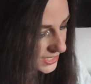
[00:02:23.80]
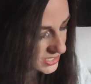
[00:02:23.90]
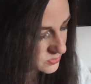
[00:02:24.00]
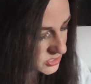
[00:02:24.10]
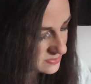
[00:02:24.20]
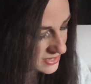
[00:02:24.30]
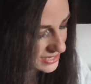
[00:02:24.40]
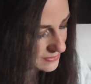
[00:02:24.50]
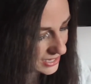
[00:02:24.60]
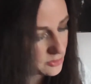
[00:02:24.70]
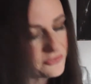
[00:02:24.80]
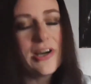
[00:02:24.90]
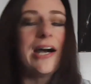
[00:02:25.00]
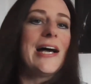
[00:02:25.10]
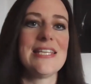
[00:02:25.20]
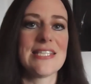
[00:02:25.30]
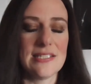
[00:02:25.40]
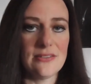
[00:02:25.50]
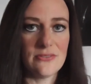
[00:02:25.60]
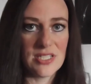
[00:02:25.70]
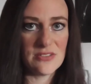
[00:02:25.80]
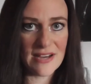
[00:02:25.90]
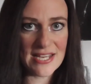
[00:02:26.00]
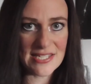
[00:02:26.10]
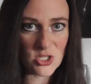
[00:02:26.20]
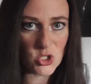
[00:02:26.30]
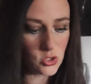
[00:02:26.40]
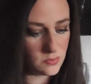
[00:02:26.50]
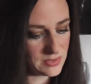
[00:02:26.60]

das muss ich mal eben aufreißen und ich weiß auch schon,